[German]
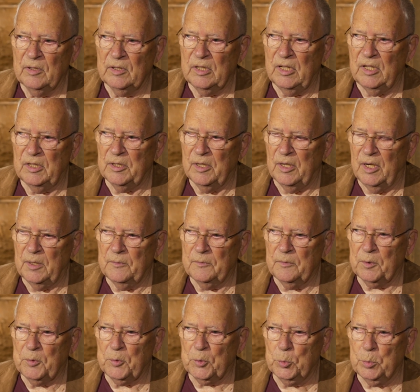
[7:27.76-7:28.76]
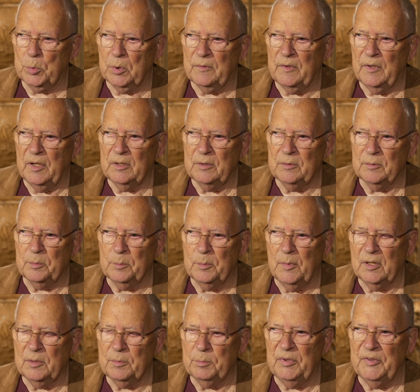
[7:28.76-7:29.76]
Geht er einfach drüber weg und
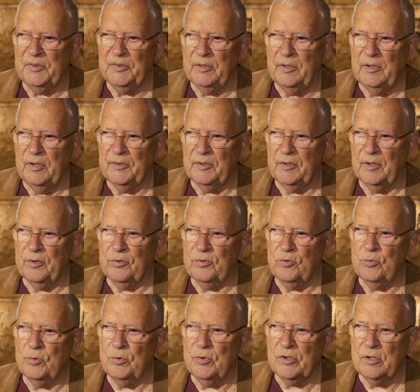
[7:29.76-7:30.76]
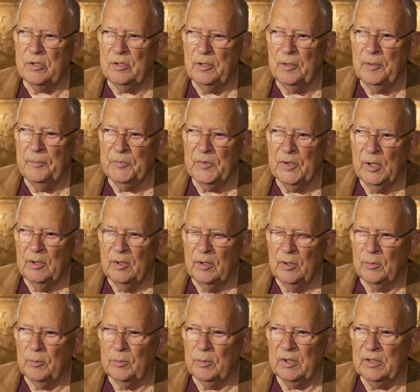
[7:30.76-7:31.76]
macht Business as usual?
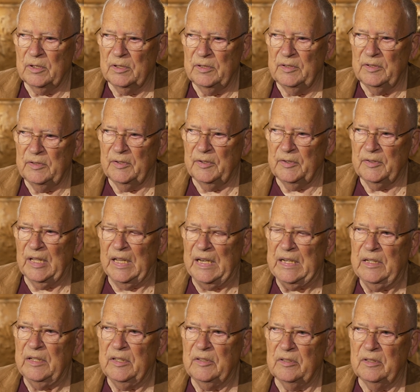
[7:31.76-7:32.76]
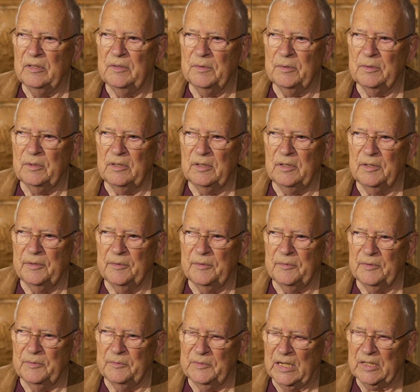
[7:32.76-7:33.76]
Oder ist es dann nicht sinnvoll,
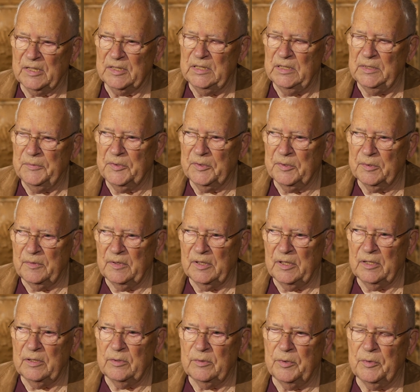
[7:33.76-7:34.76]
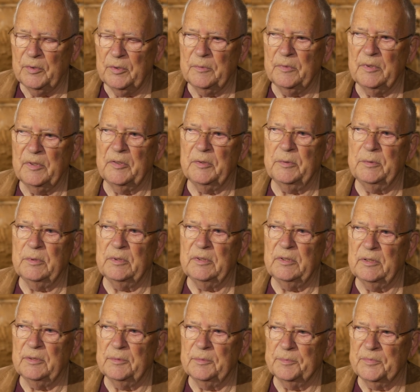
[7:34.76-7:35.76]
aktiv zu werden und zu
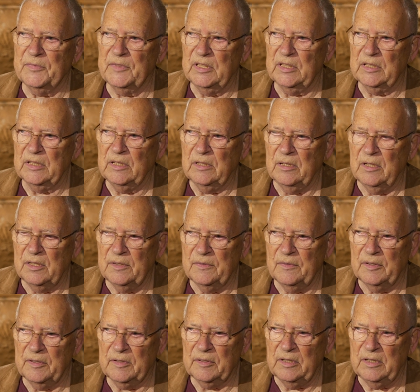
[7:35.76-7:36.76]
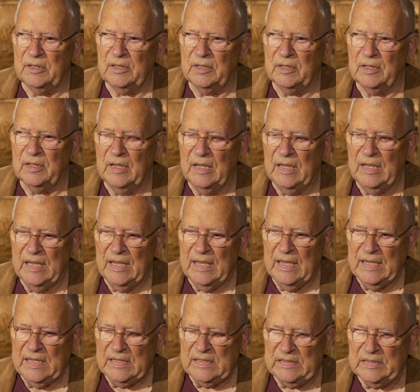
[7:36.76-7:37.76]
versuchen, irgendetwas gegen
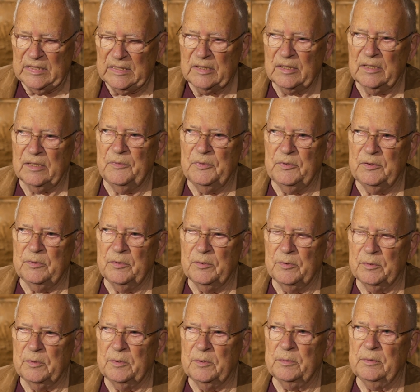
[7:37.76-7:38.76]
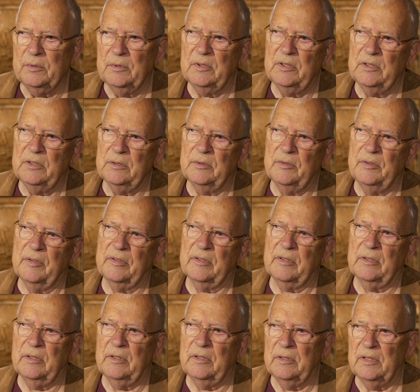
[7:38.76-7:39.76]
die Kräfte zu tun, die
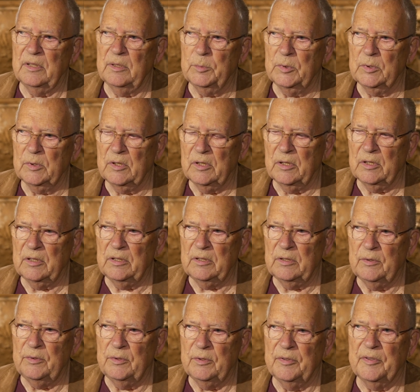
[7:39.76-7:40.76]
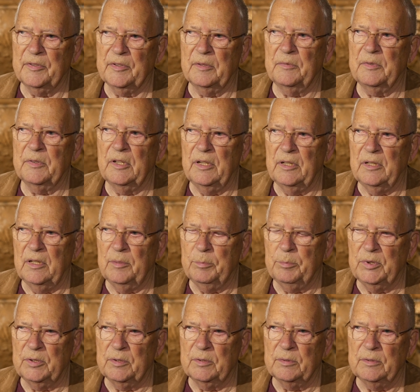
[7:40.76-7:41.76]
unsere Demokratie und unsere Freiheit
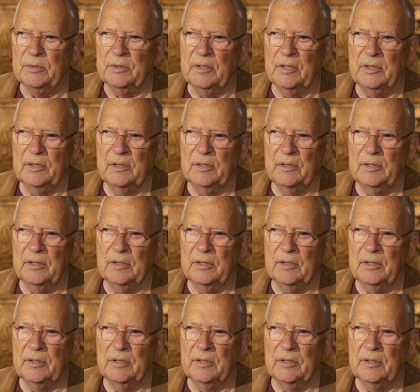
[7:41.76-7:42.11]
bedrohen?